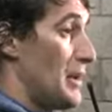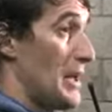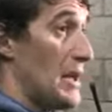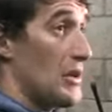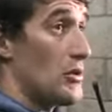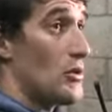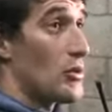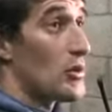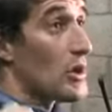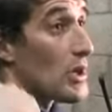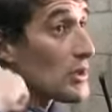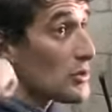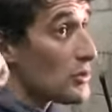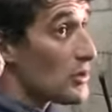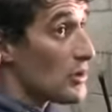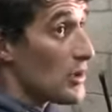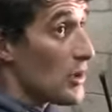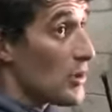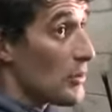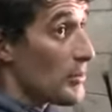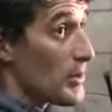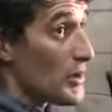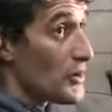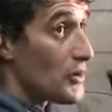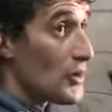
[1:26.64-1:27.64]
para estos casos
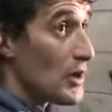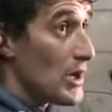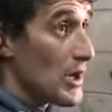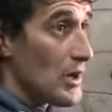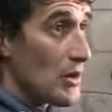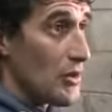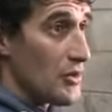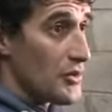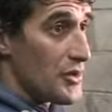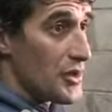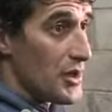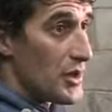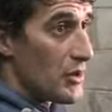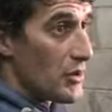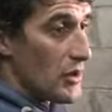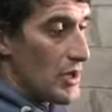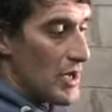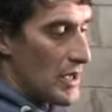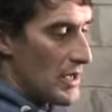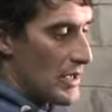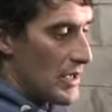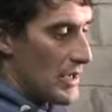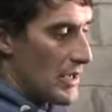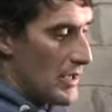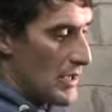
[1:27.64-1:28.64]
en lo personal considero
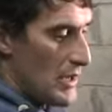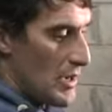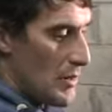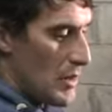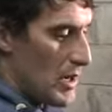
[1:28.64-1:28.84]
que hay que